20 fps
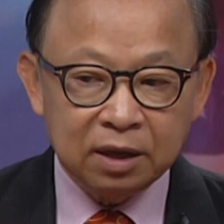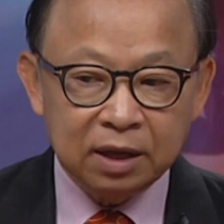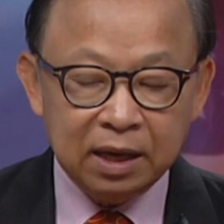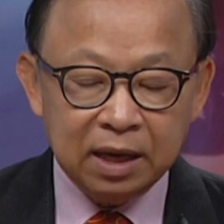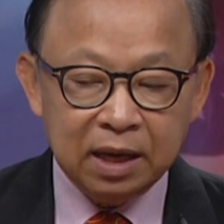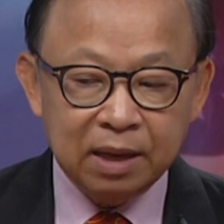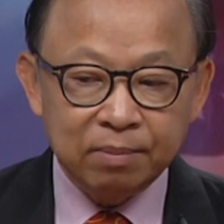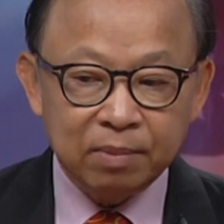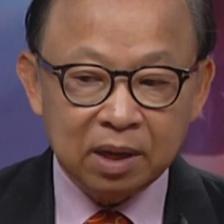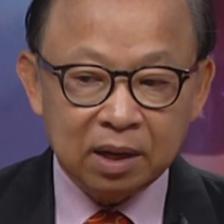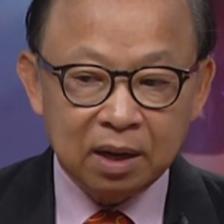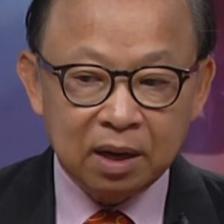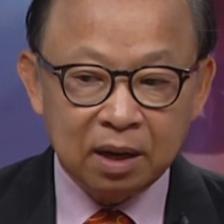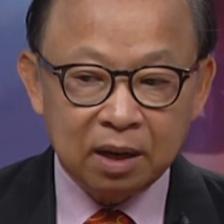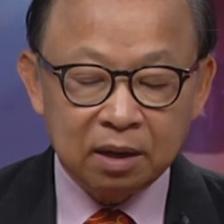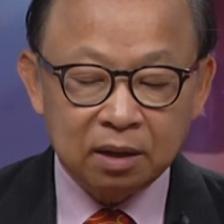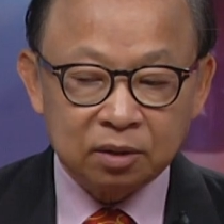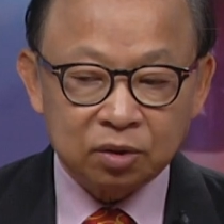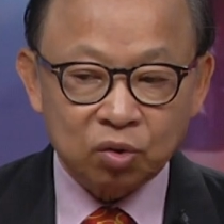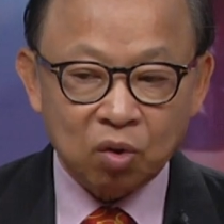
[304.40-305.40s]
khi
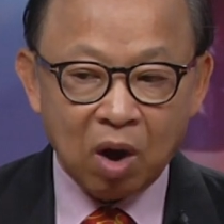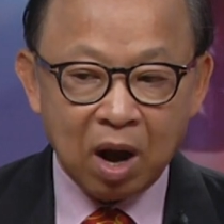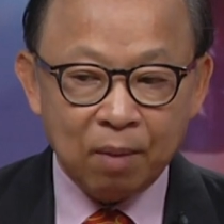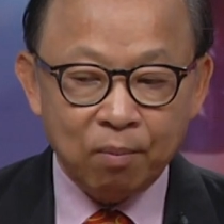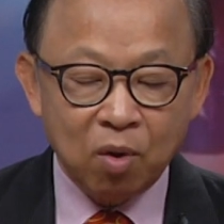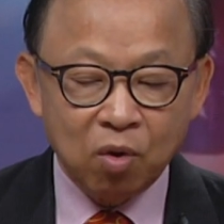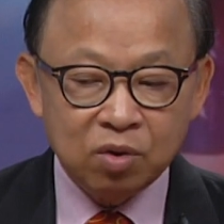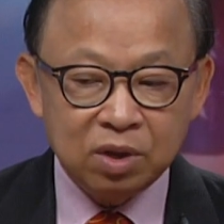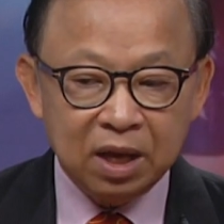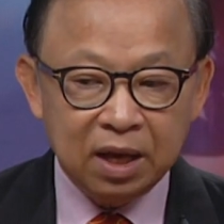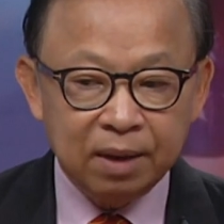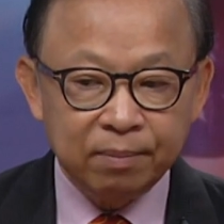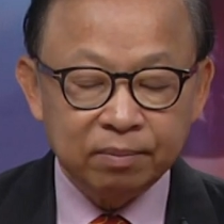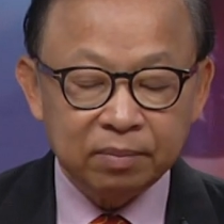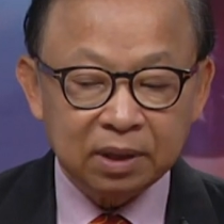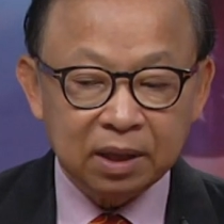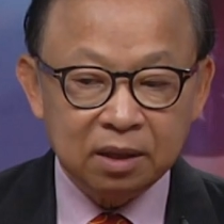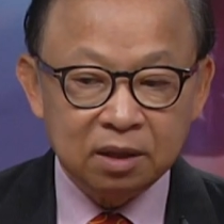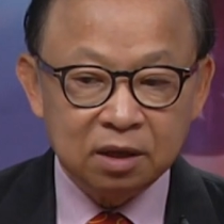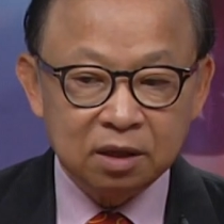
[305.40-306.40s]
mà tòa bổ nhiệm
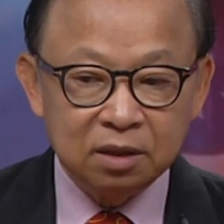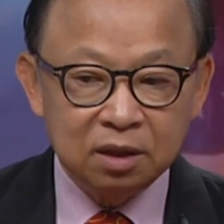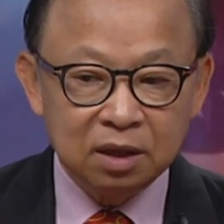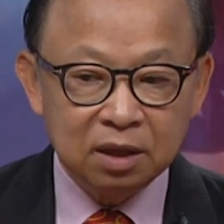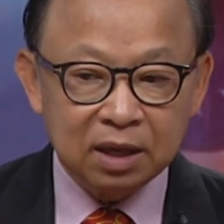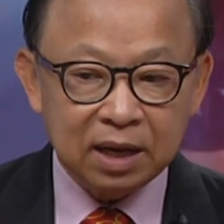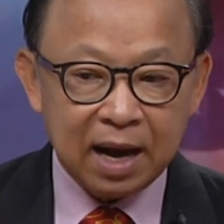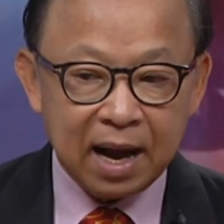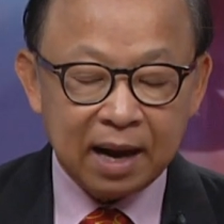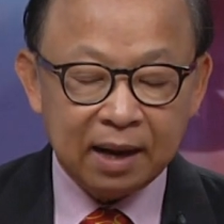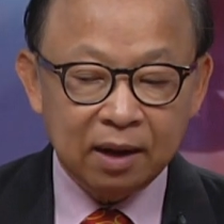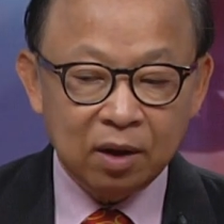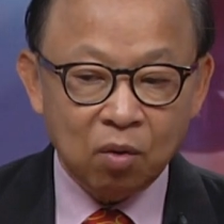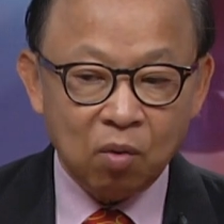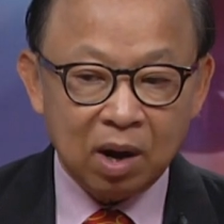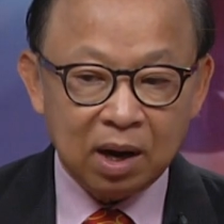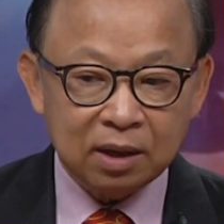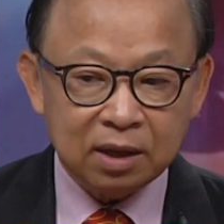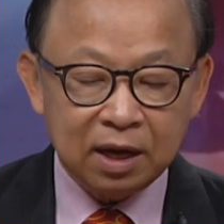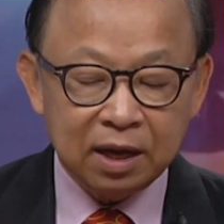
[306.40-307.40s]
cái người đứng ra để
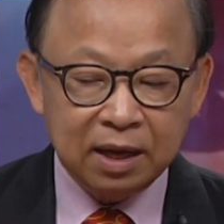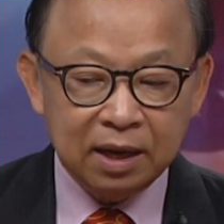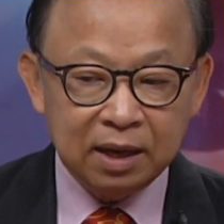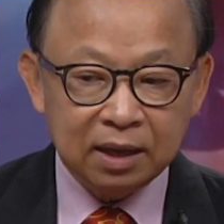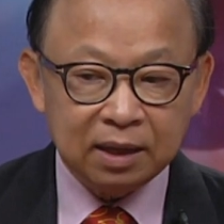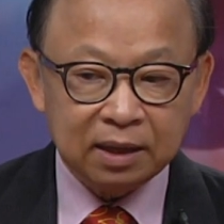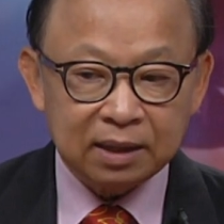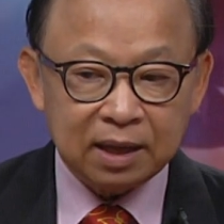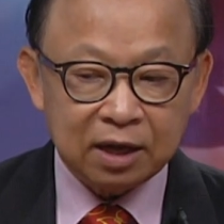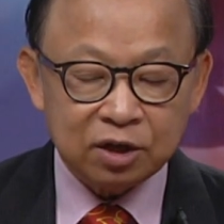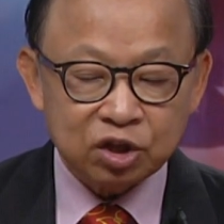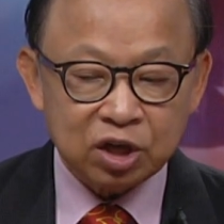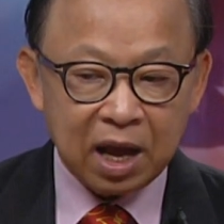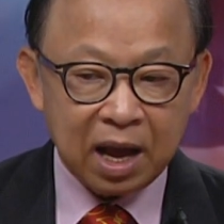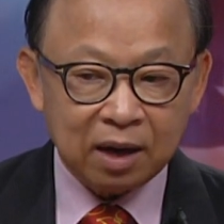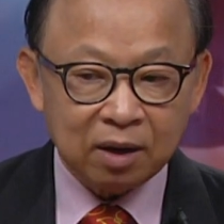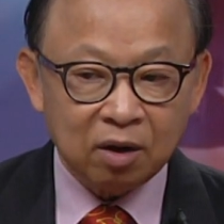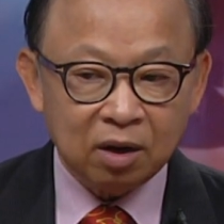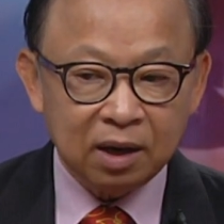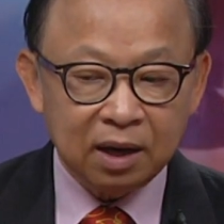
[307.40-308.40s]
quản trị cái tài
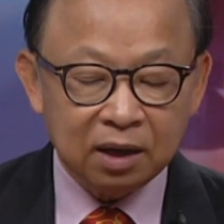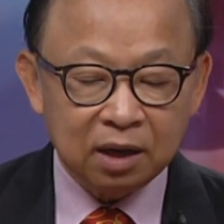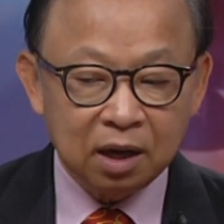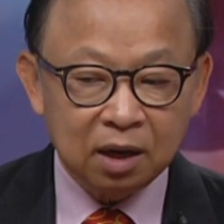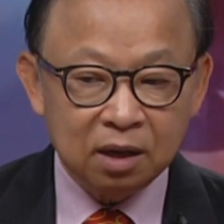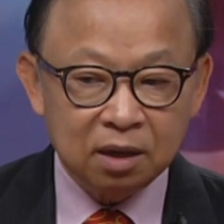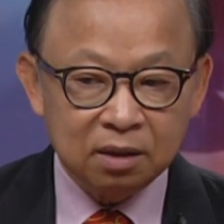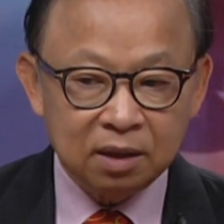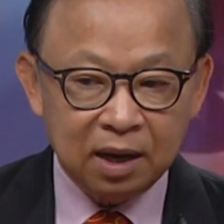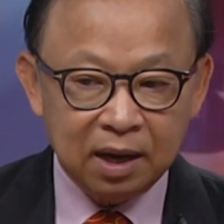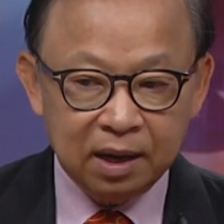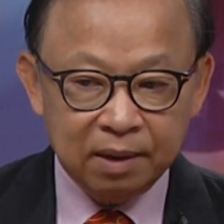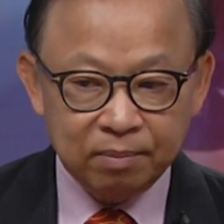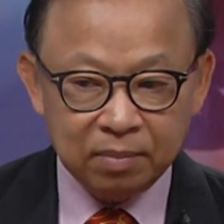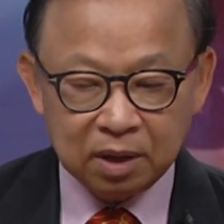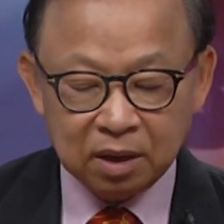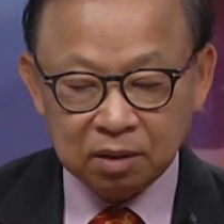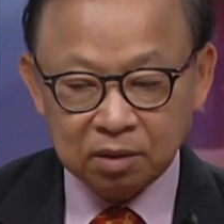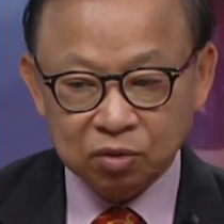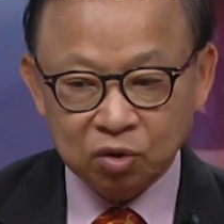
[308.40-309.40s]
sản đó để để
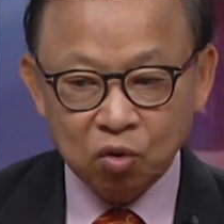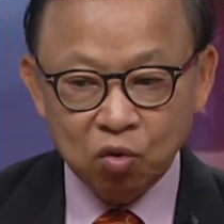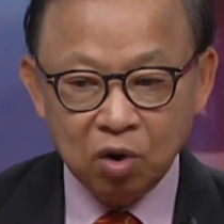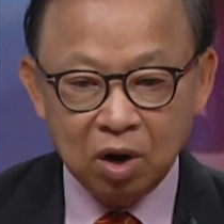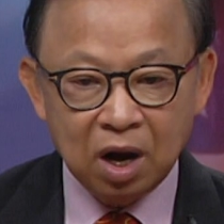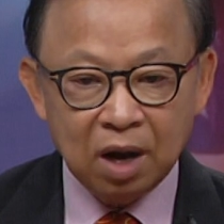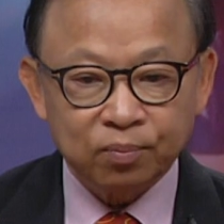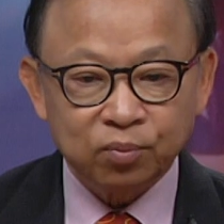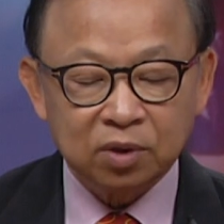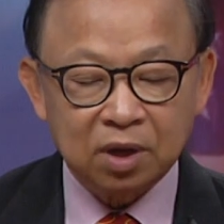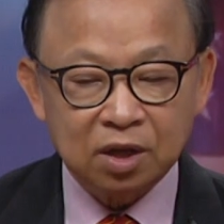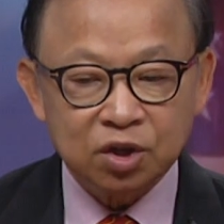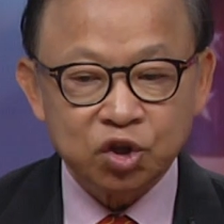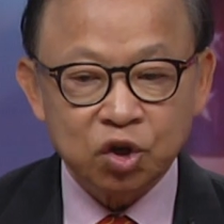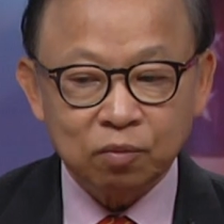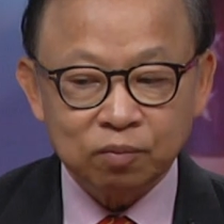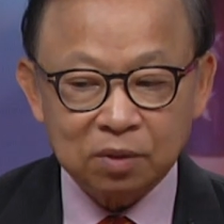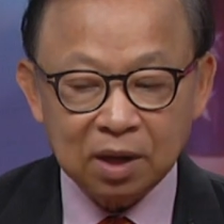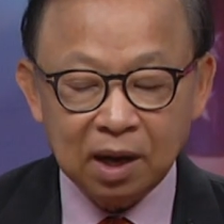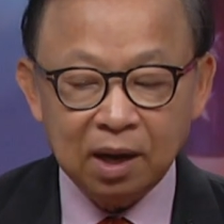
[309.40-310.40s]
mà thu góp kết
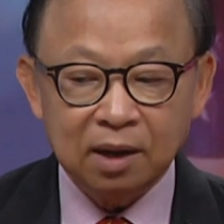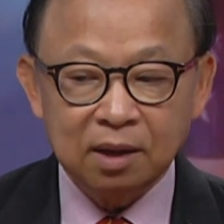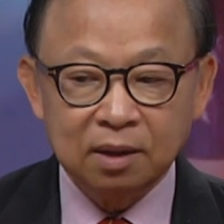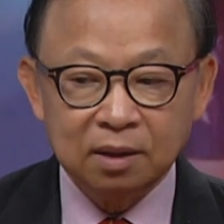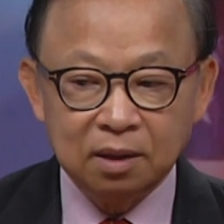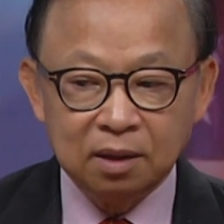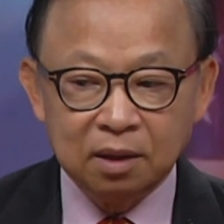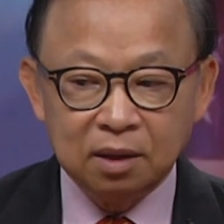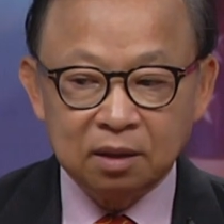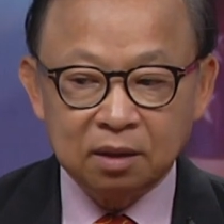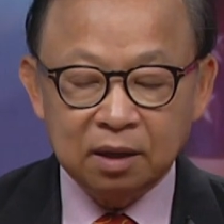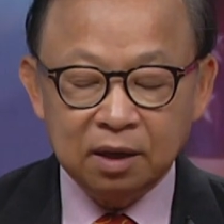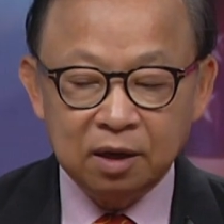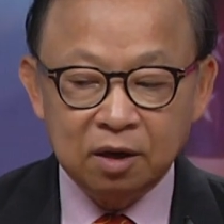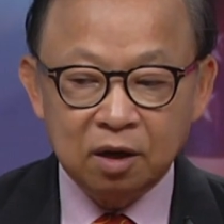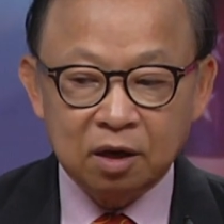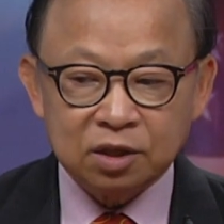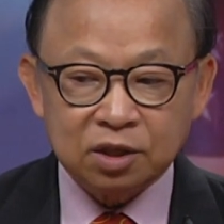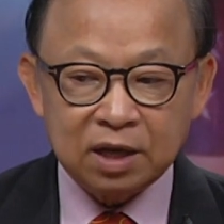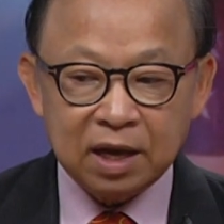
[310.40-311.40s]
xúc đó thì
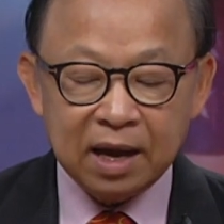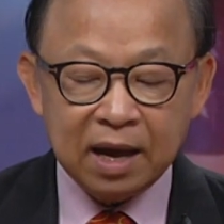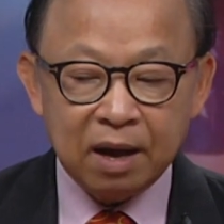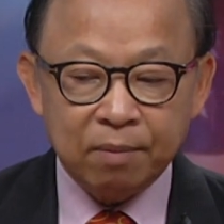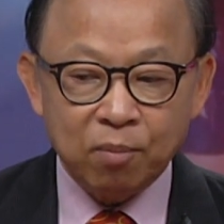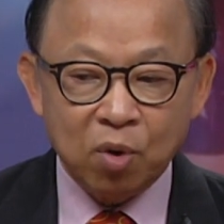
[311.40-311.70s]
nó sẽ dạ.